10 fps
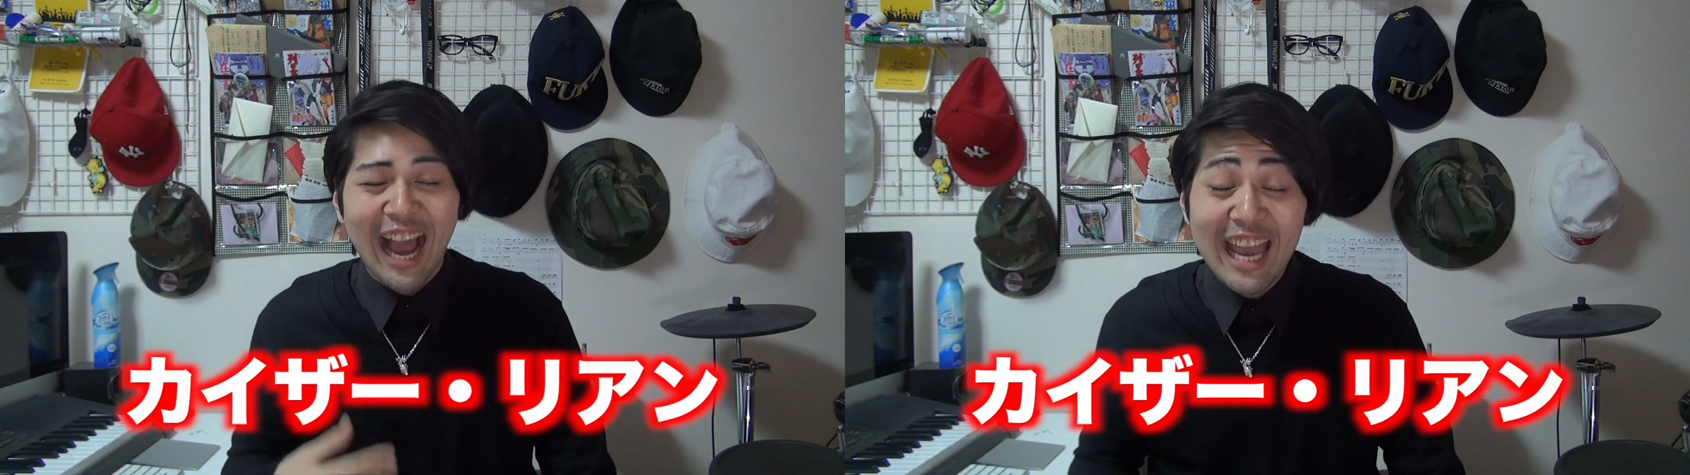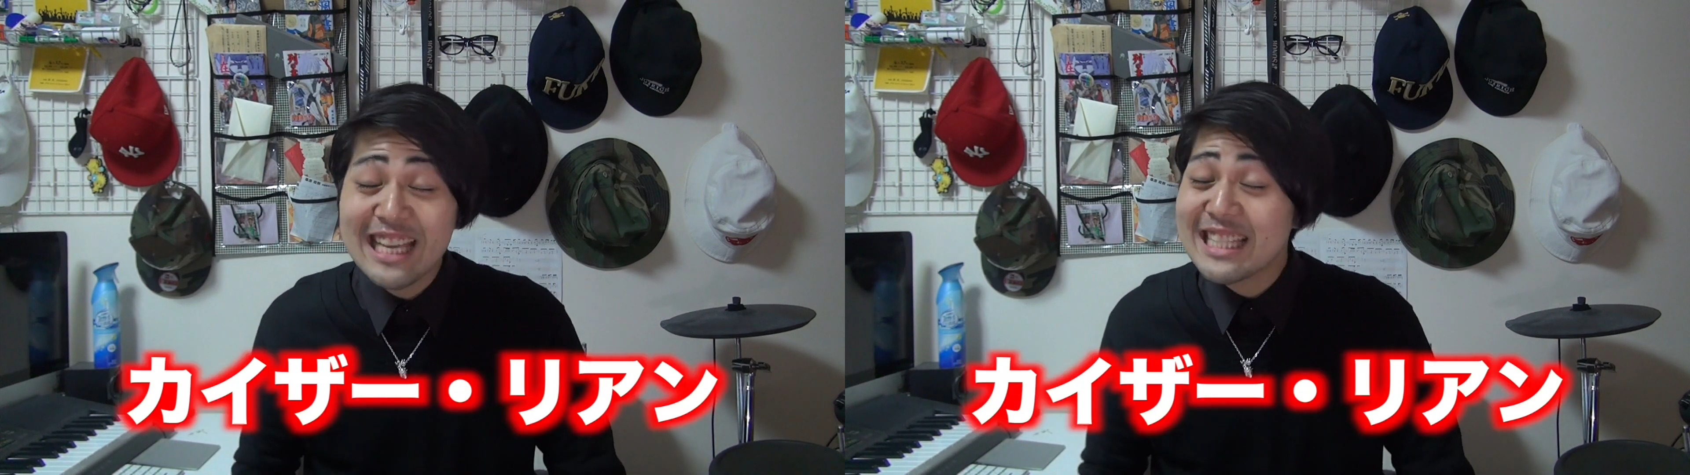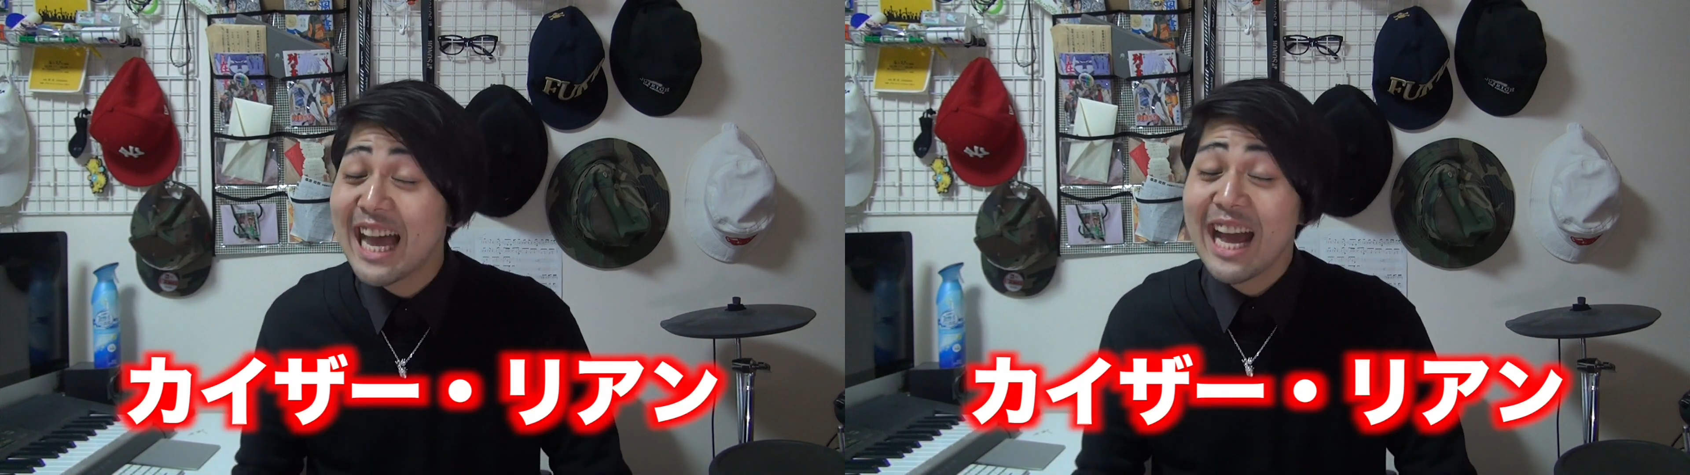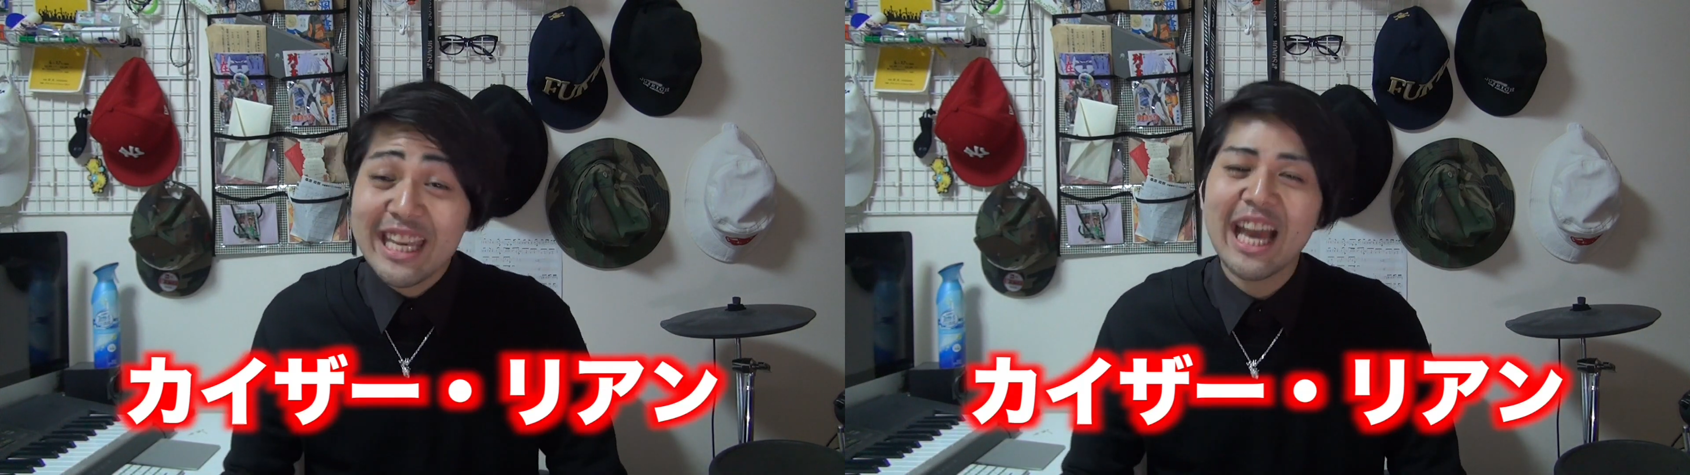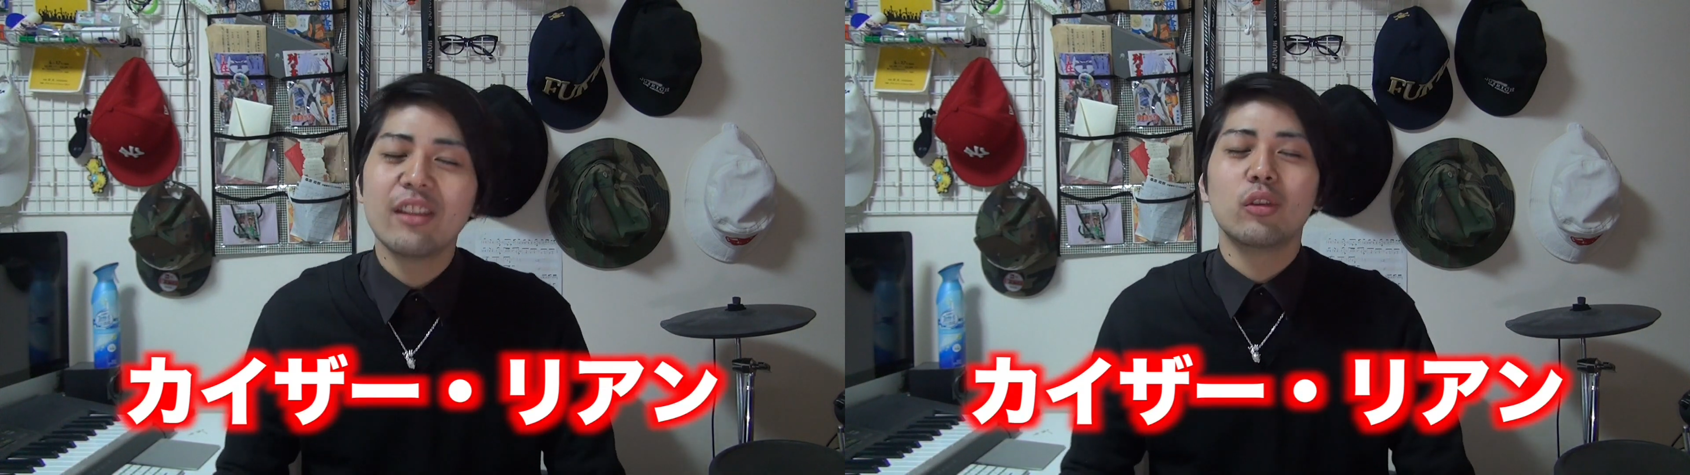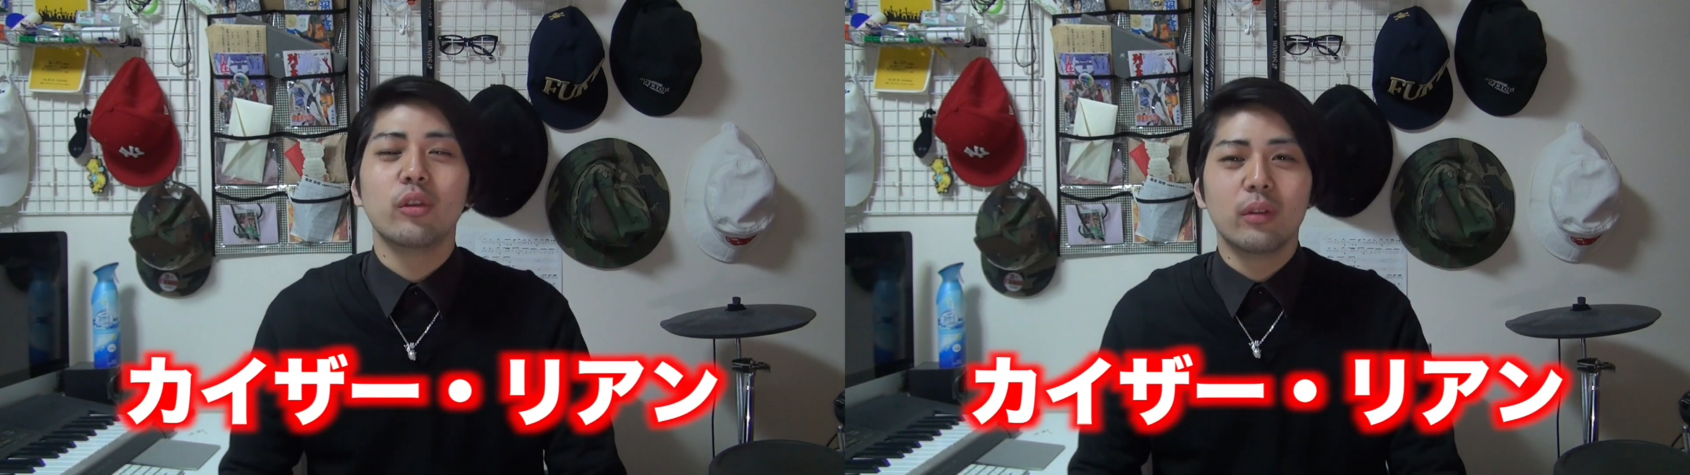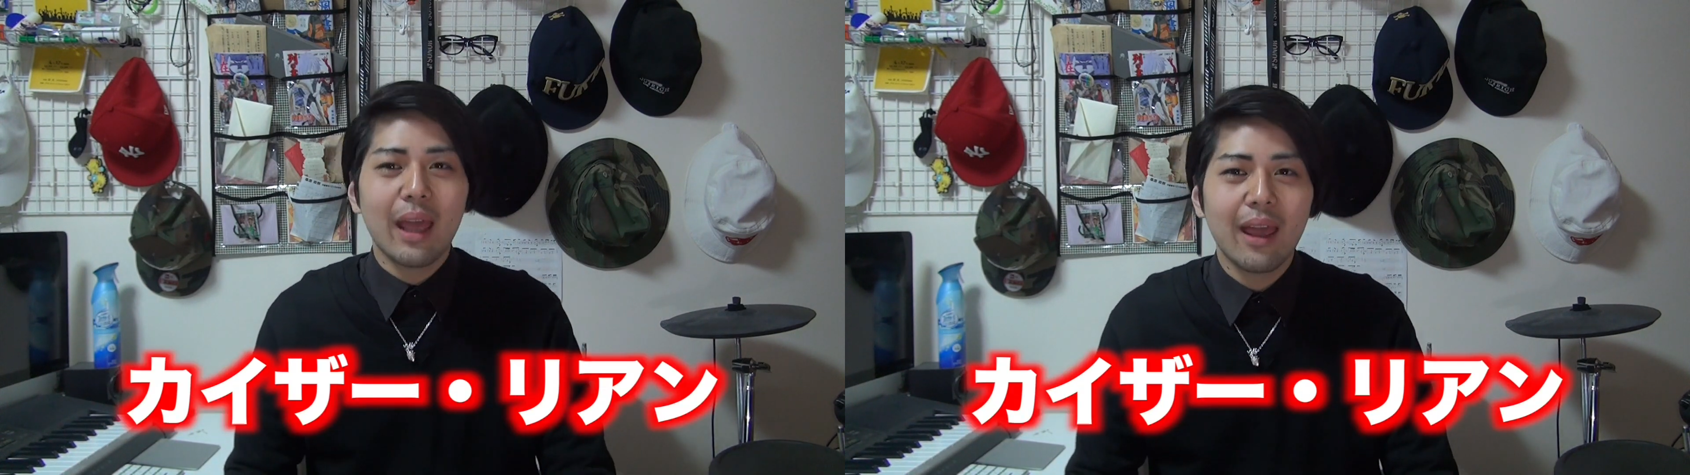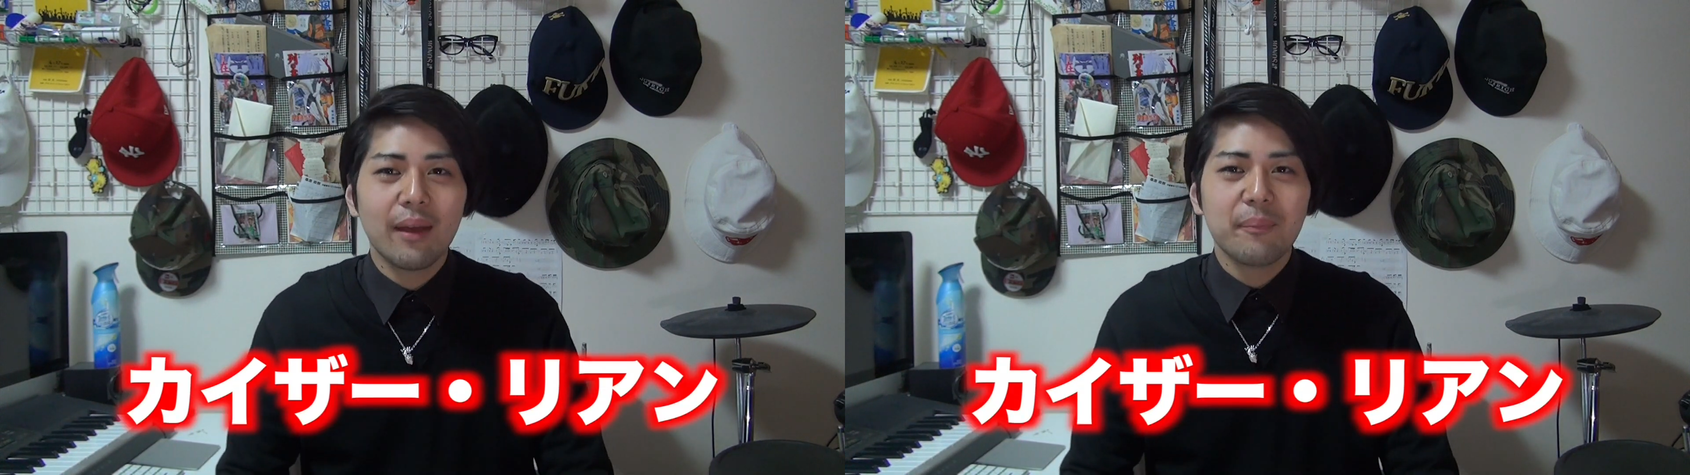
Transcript: カイザー・リアンというね、